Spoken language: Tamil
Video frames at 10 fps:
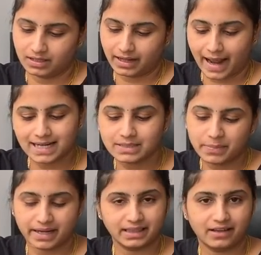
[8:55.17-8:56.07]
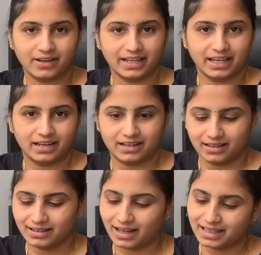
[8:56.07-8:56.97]
டிரான்ஸ்பரண்டா
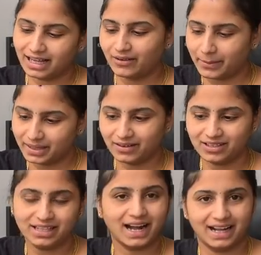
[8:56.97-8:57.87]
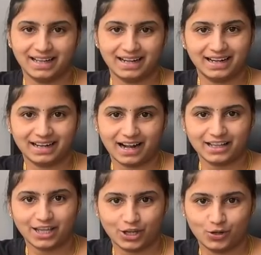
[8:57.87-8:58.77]
வாங்கியிருக்கு அதான் அப்பதான் வந்து கலர் எல்லாம்
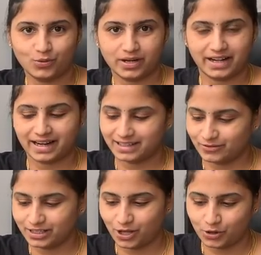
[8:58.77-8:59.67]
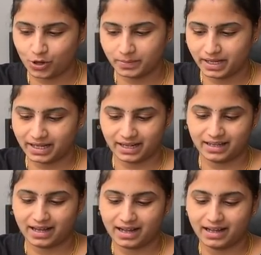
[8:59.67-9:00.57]
நல்லா தெரியும் அட்ராக்டிவா தெரியும்
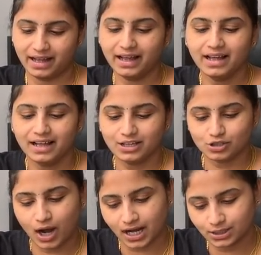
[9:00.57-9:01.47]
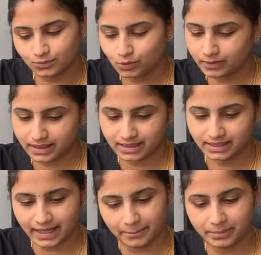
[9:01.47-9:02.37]
அப்படிங்கறதுக்காக ஸோ அதுவும்
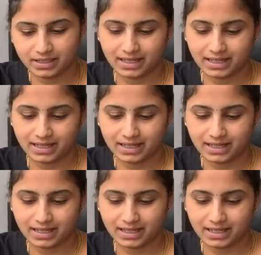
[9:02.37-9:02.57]
வந்து டெம்பர்ட்